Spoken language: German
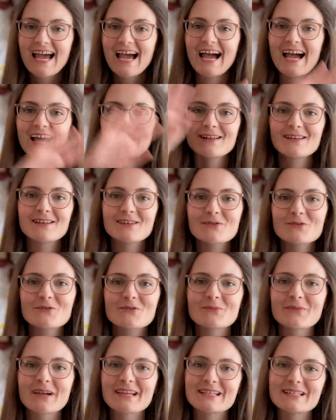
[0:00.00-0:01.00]

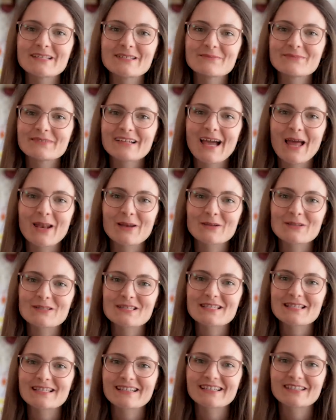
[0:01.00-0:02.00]
Hallo, meine lieben
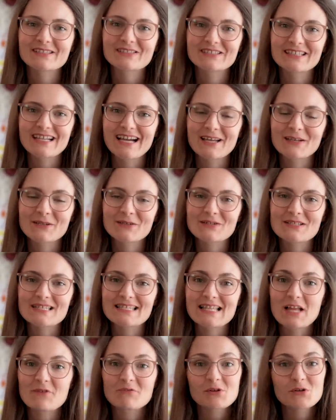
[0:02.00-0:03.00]
Garnkünstlerinnen und
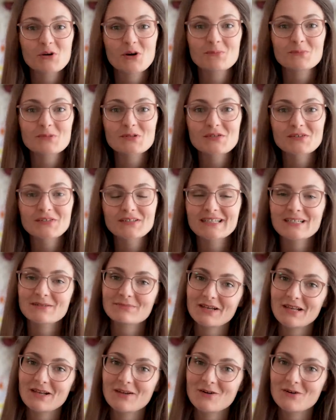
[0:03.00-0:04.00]
Garnkünstler. Willkommen zurück in
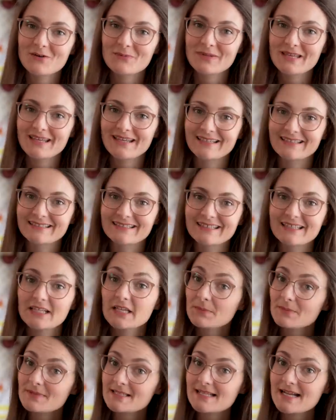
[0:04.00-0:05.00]
meine Hobby-Ecke.
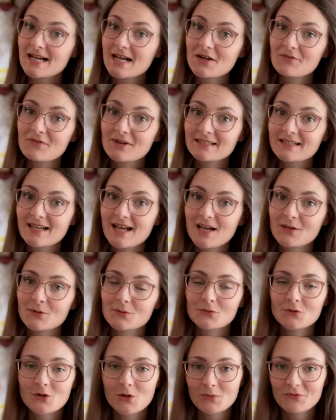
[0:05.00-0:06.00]
Ich bin Sarah van Draht
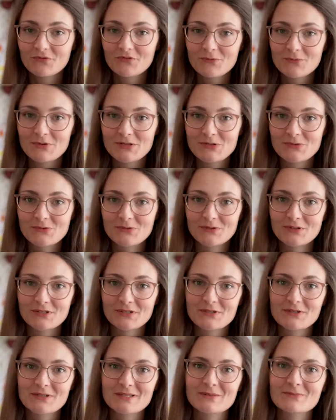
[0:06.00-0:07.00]
und komme wie immer zu
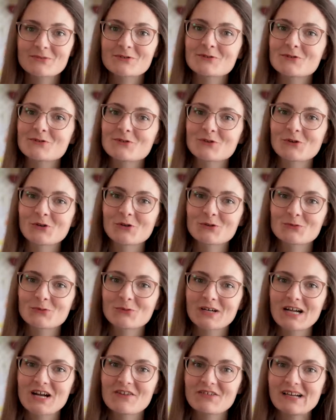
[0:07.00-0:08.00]
euch aus dem schönen
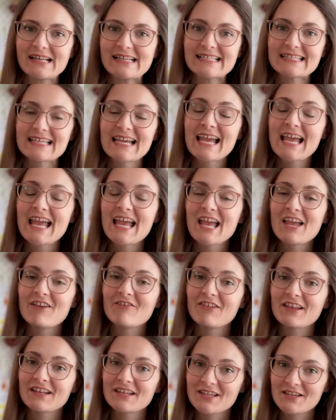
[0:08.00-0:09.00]
Teutoburger Wald.
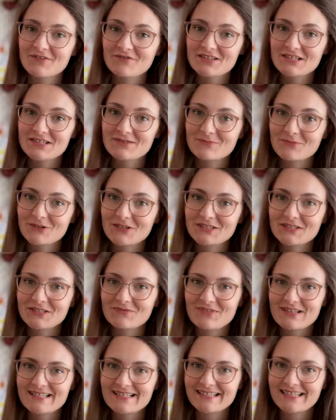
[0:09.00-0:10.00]
Wenn ihr wissen möchtet,
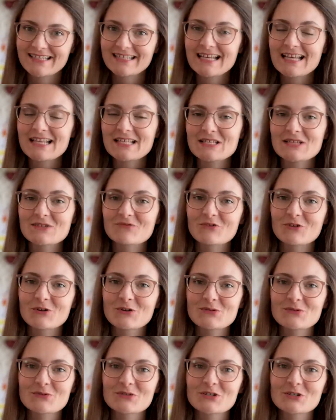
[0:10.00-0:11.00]
was ich in den letzten
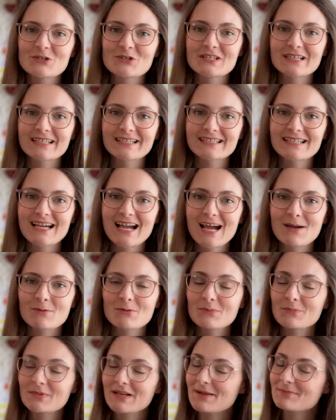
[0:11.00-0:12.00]
Wochen so gestrickt habe,
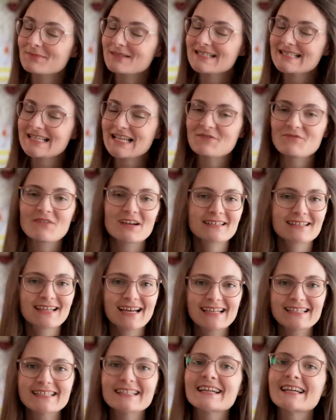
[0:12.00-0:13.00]
bleibt ganz einfach
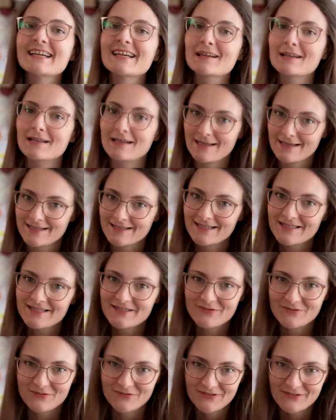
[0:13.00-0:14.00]
dran. Gleich
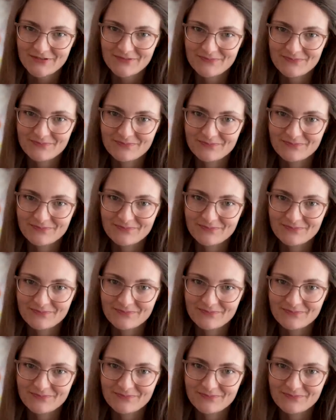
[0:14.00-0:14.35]
geht's los.